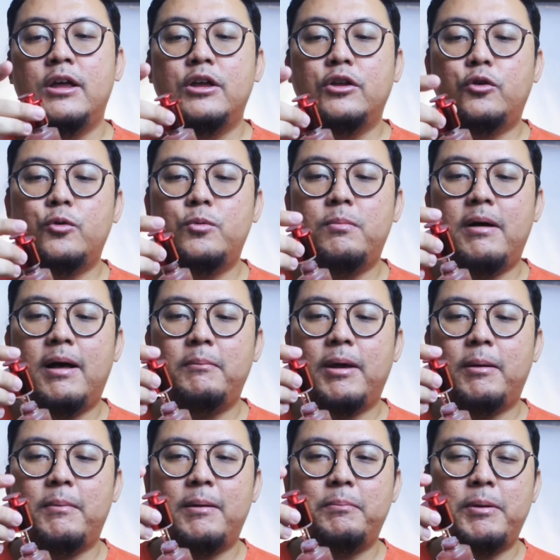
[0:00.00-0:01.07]
Cuma
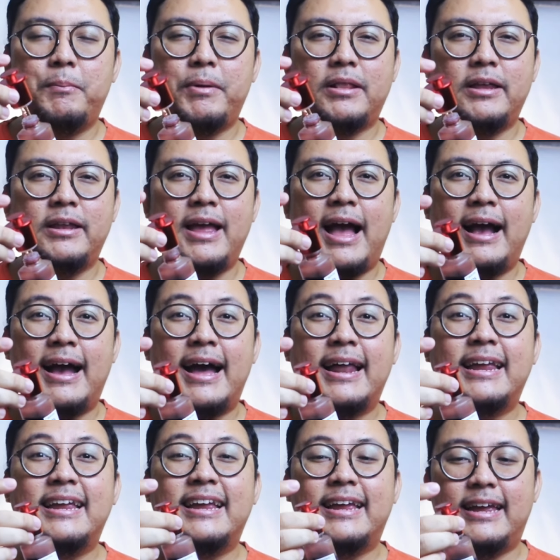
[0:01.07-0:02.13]
memang pipet ini agak
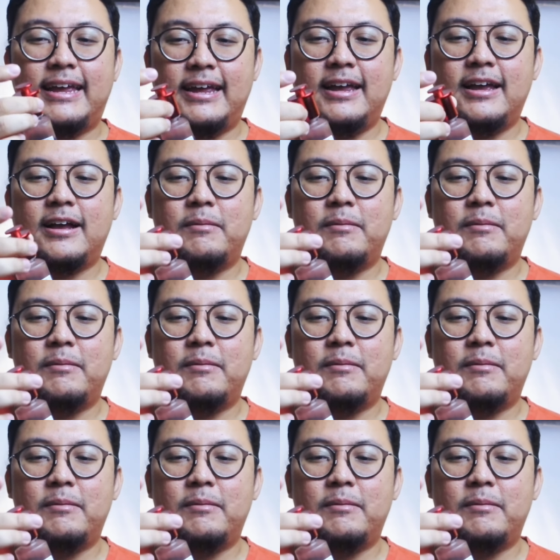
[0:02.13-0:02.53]
ringki.